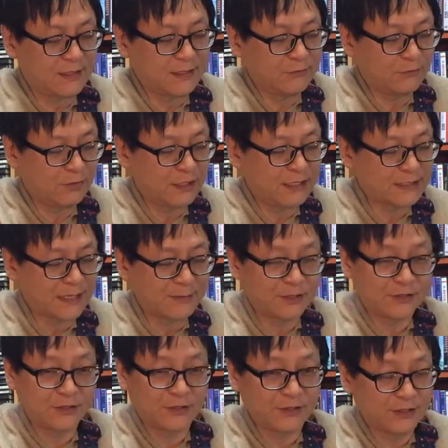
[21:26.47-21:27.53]
원래
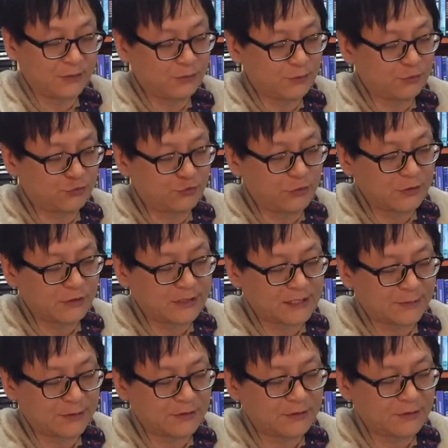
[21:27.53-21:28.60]
잡았던 요, 누워서
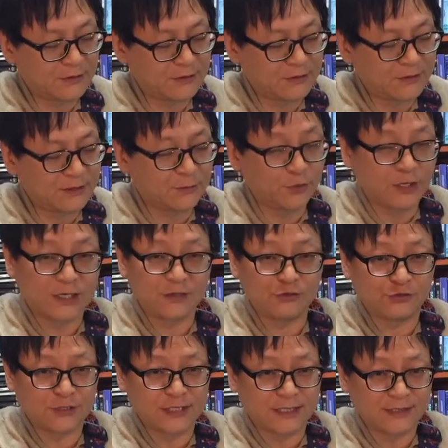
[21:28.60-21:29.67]
잡았던 그 모양을
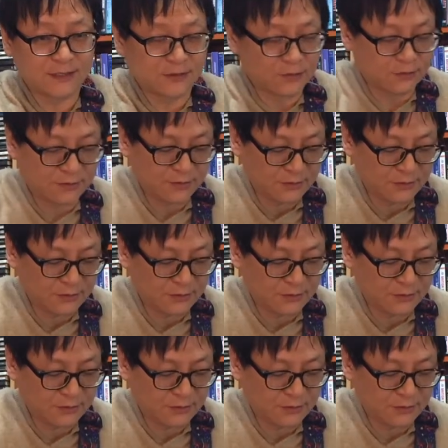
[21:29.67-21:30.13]
유지한 채로